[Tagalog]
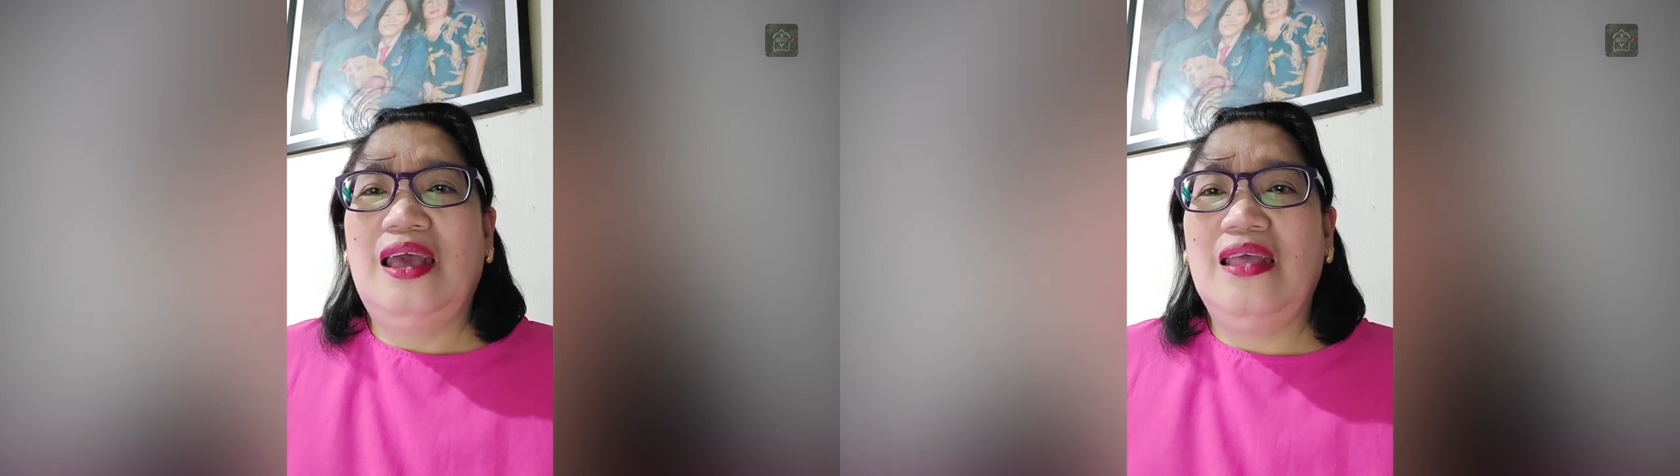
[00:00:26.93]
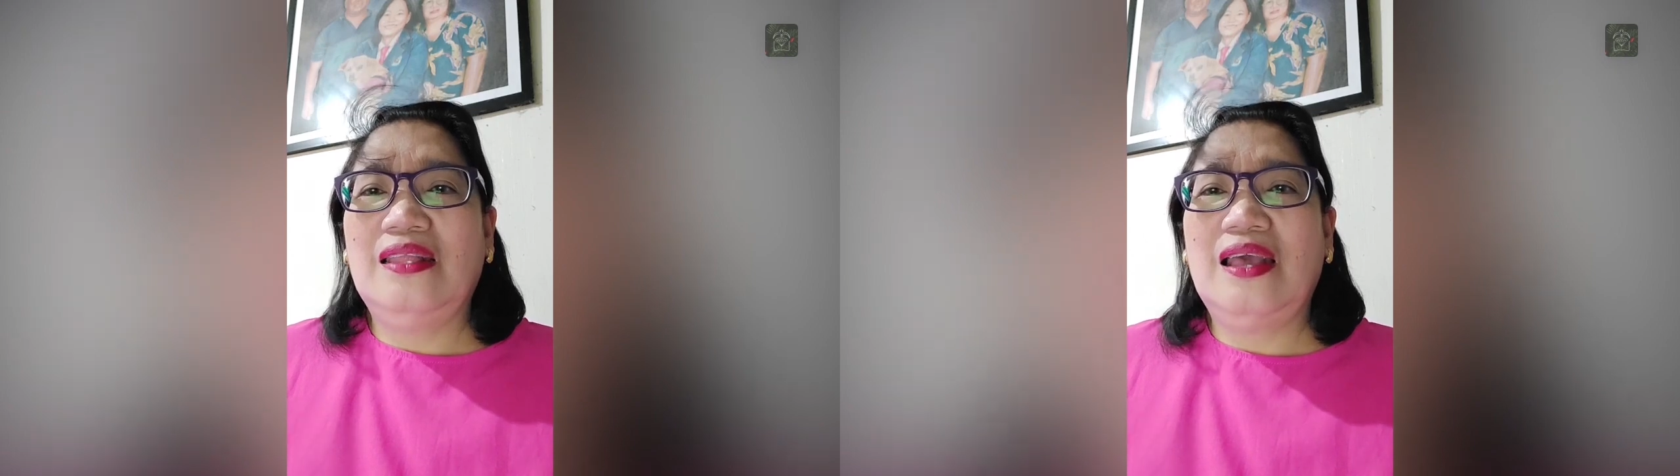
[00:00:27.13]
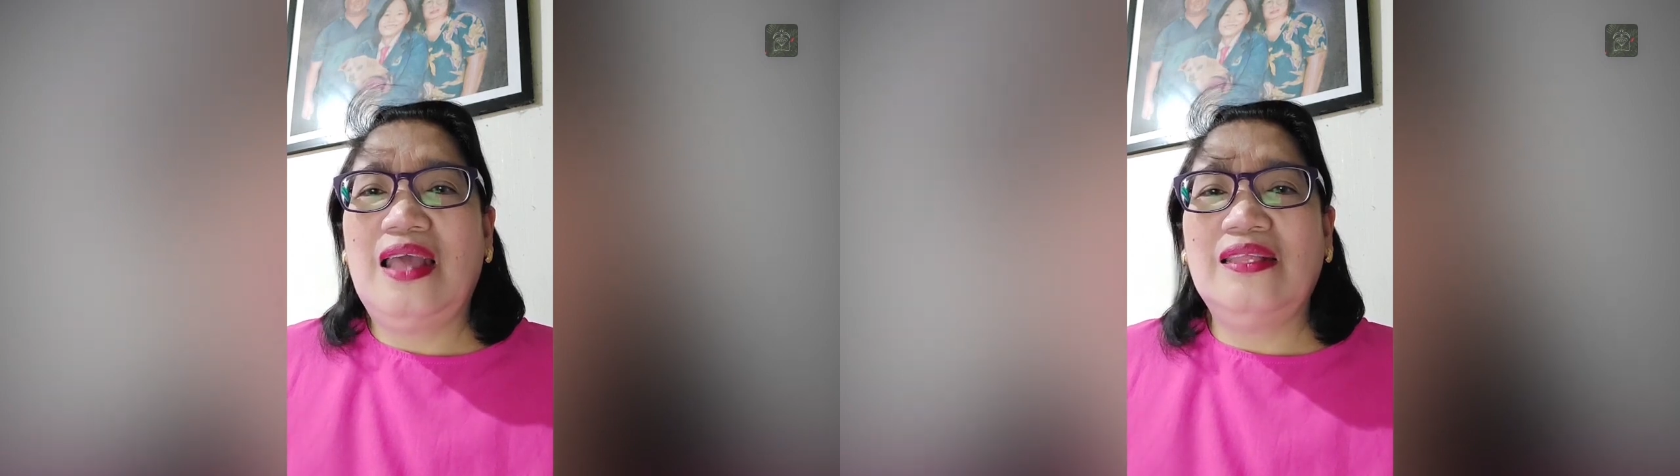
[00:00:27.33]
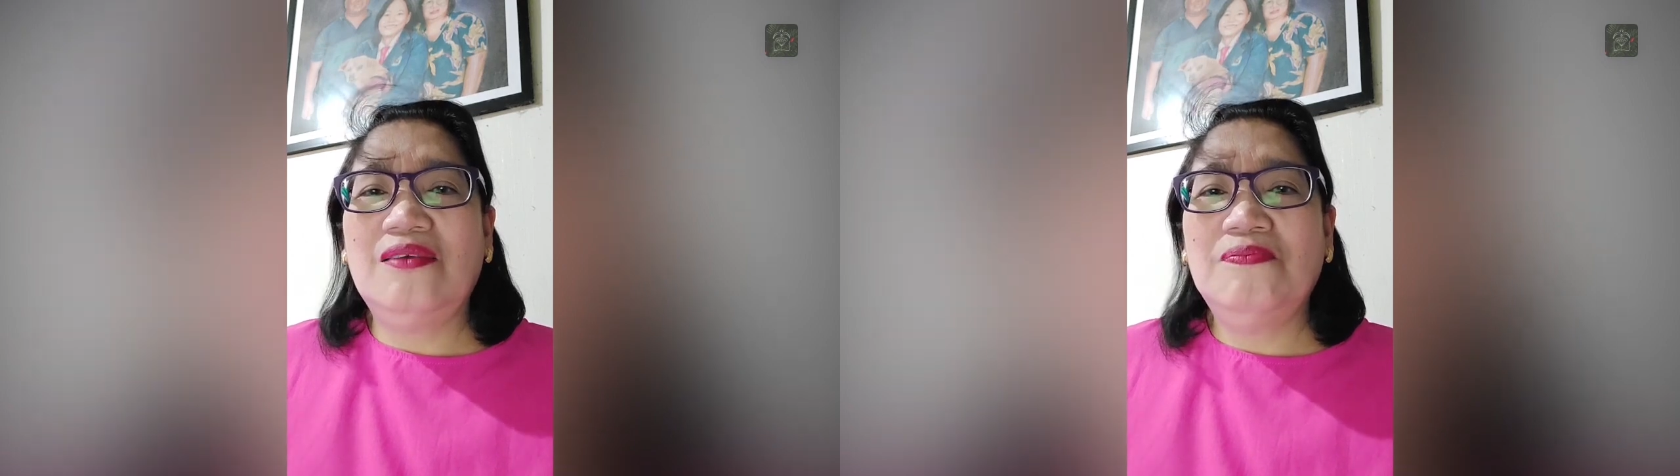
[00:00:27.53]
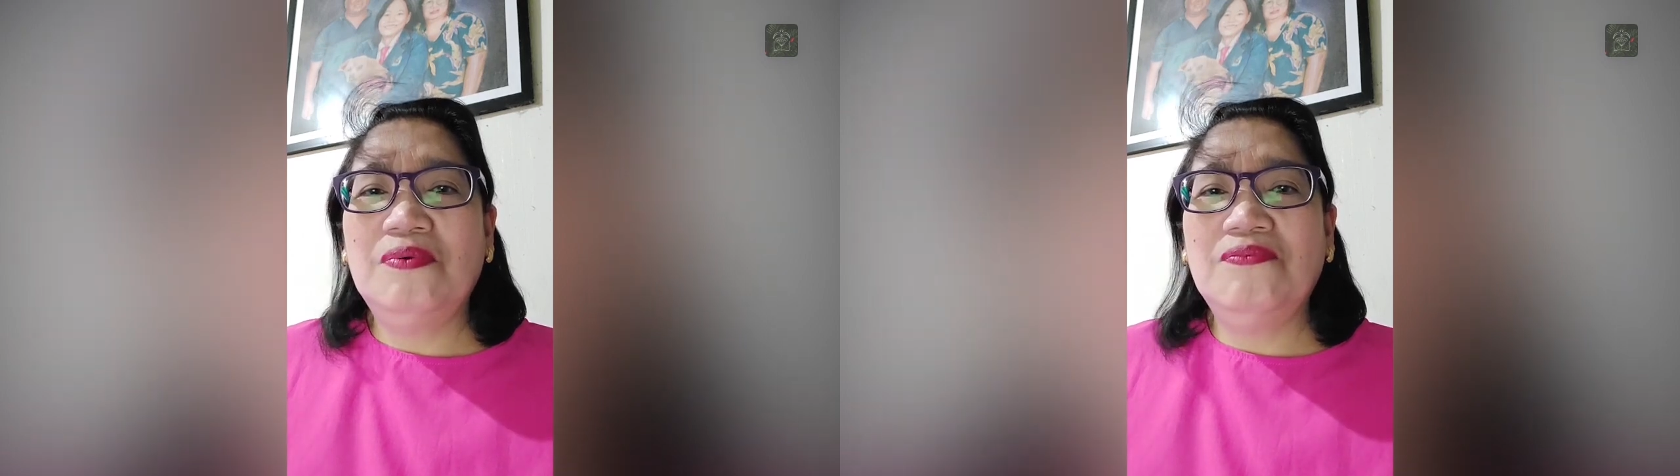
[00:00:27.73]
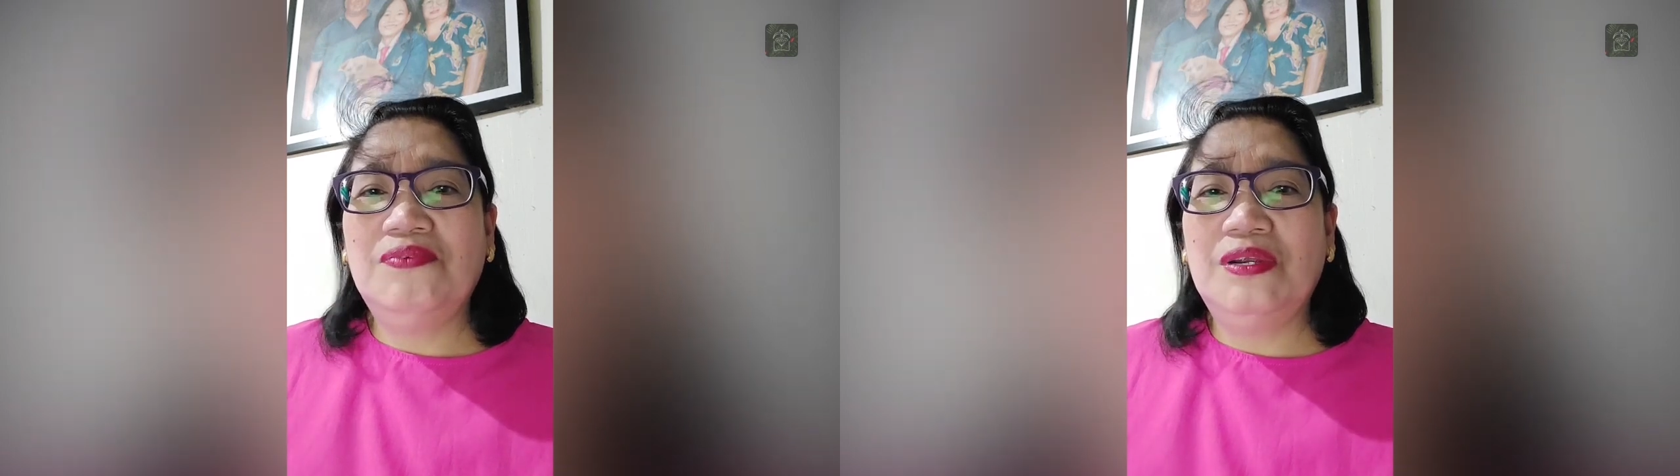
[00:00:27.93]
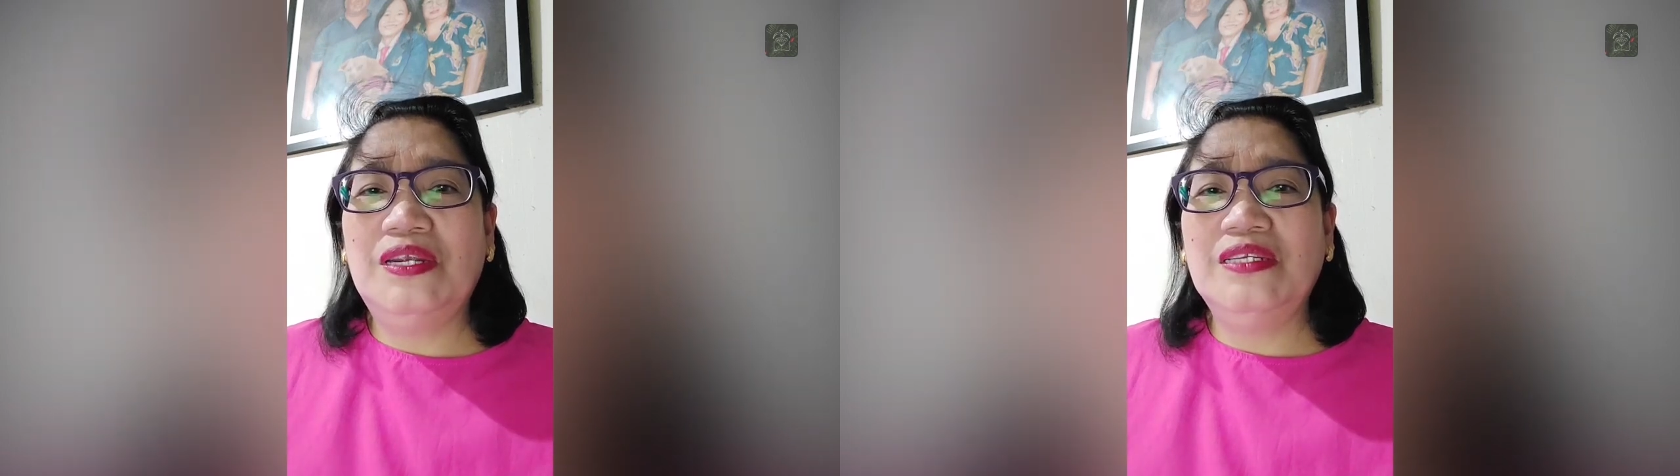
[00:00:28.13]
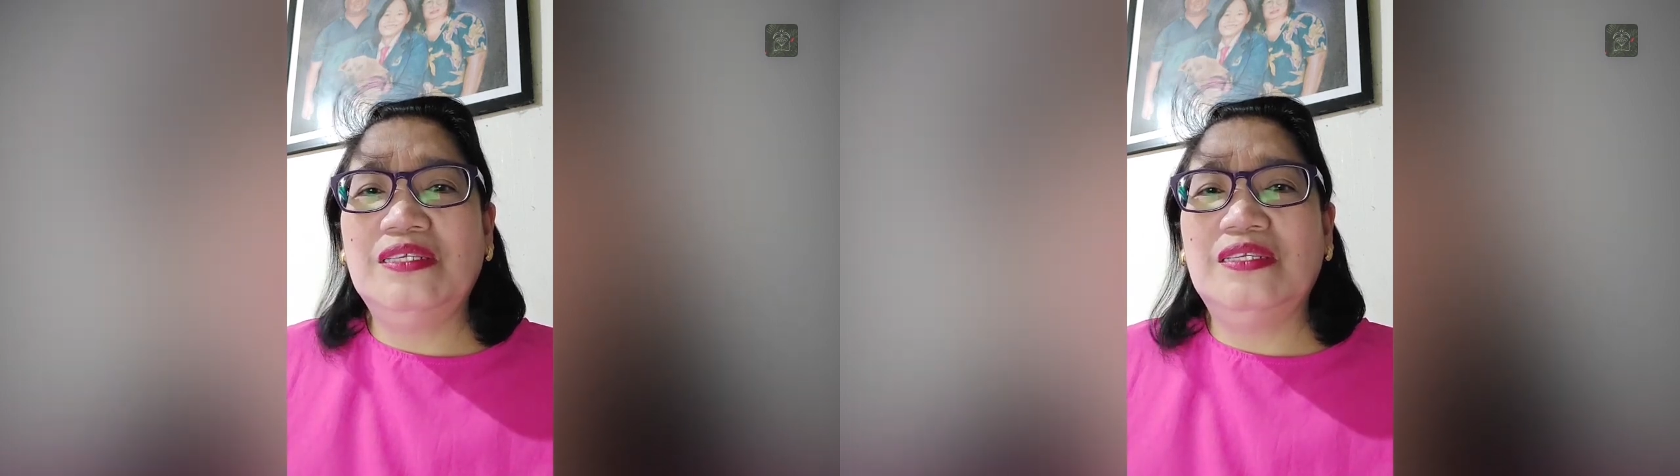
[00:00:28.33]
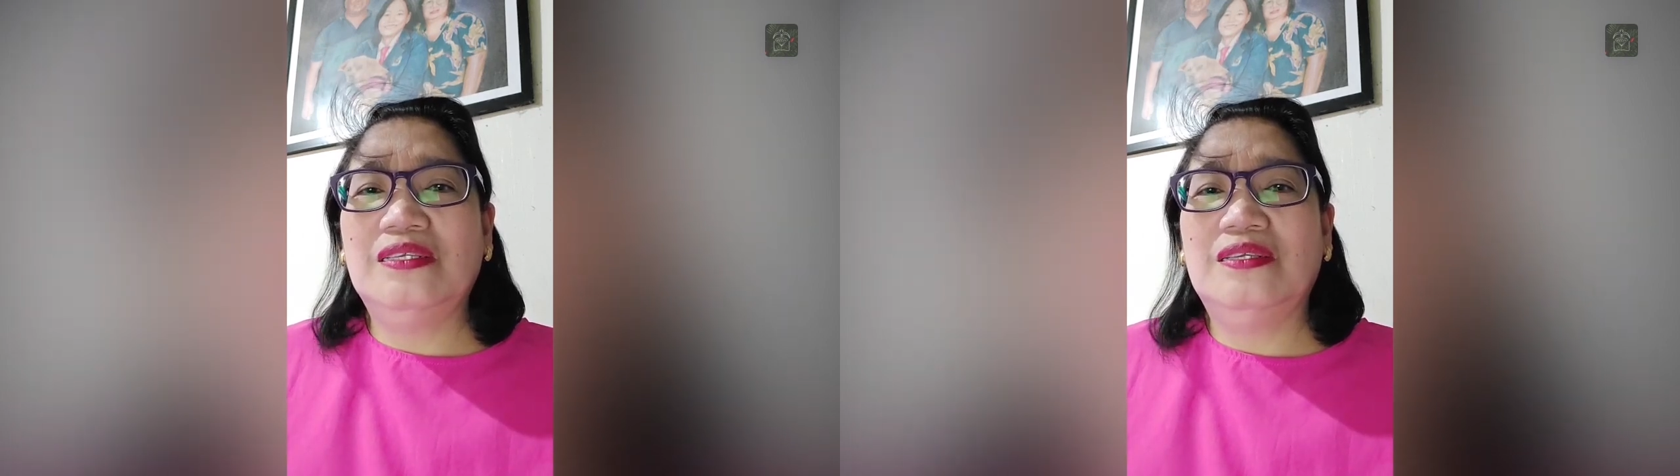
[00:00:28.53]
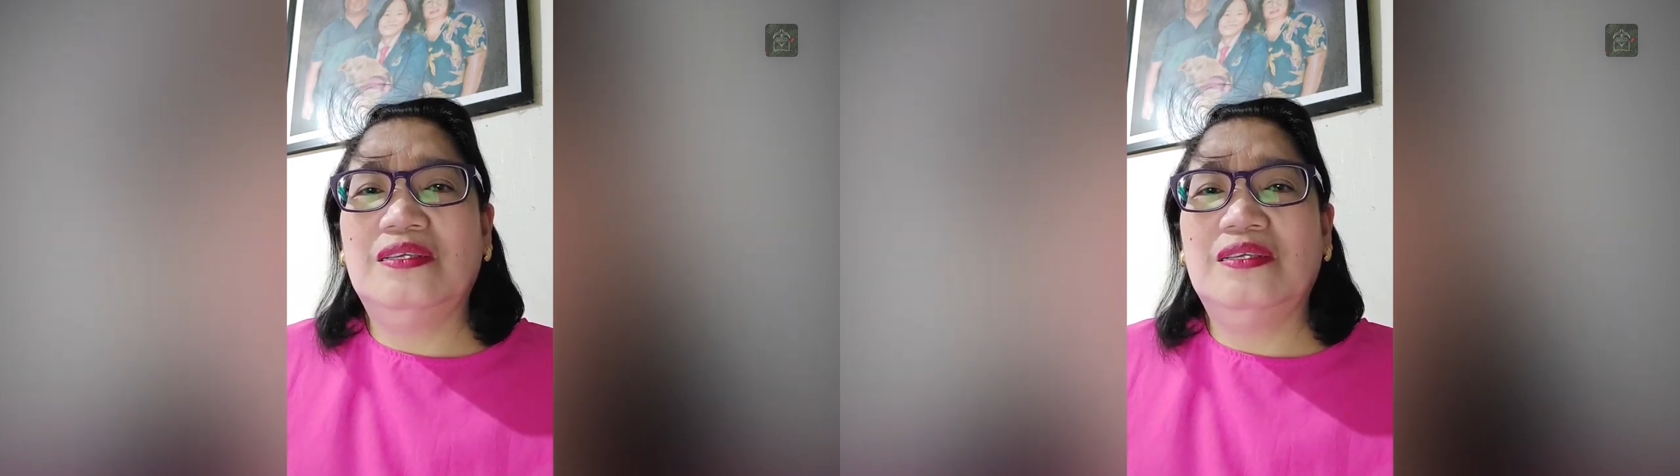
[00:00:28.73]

at ang ating pong verse